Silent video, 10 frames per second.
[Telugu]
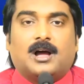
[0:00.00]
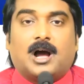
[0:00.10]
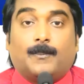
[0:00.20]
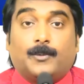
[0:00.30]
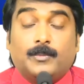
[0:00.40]

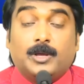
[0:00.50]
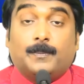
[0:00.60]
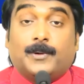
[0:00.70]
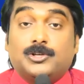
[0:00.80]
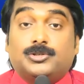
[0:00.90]
అప్పుడు
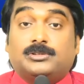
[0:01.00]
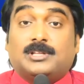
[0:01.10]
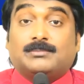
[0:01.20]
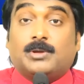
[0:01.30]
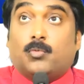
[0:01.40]
మీరు
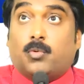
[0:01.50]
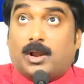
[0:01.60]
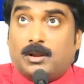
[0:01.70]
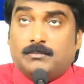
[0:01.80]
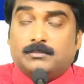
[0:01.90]
పరిశుద్ధాత్మను
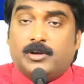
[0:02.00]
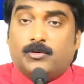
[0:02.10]
వరం